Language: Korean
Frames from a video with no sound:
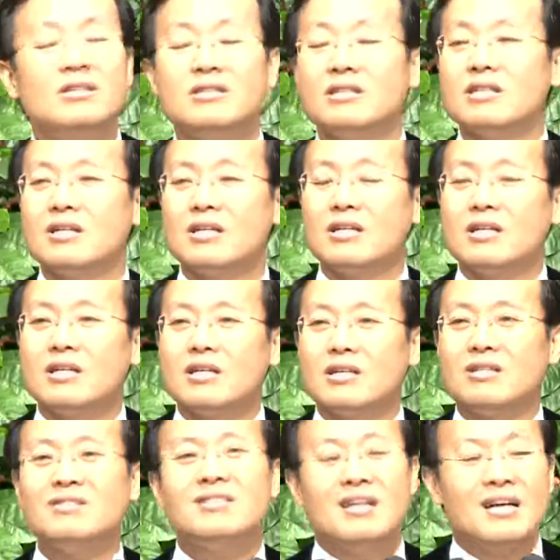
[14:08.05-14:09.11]
로마가
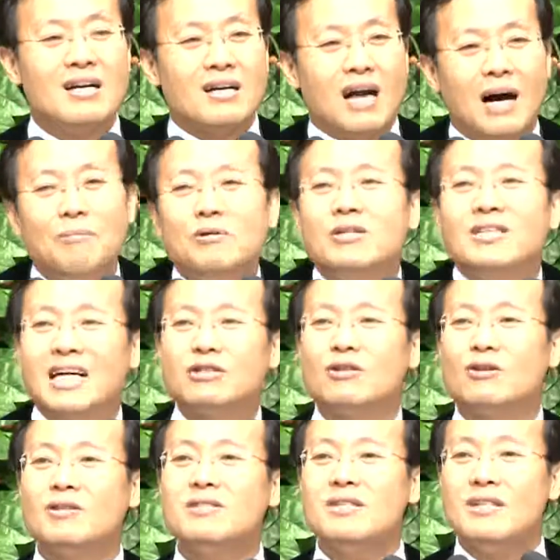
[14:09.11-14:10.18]
인정했던
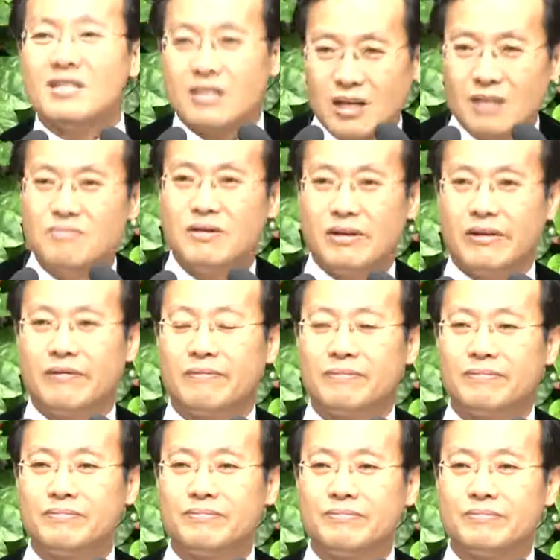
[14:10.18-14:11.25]
그런 그런
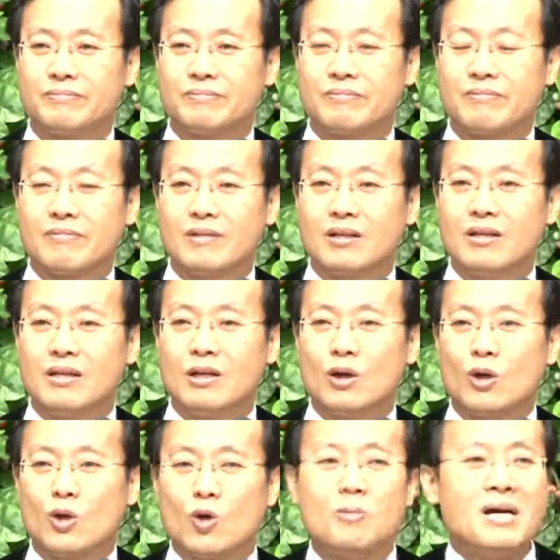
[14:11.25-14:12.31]
가문을 가졌던
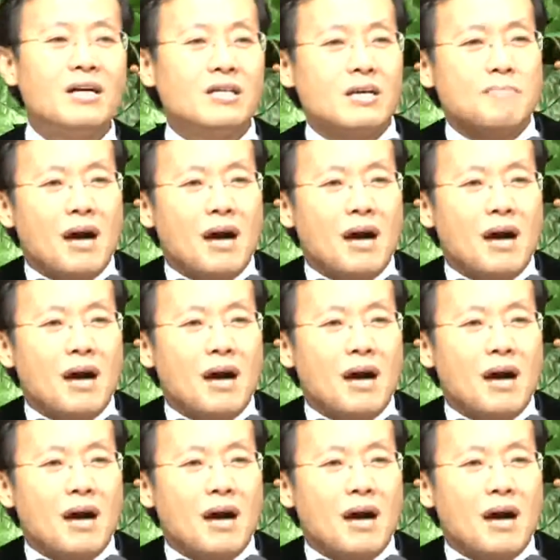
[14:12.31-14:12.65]
사람이에요.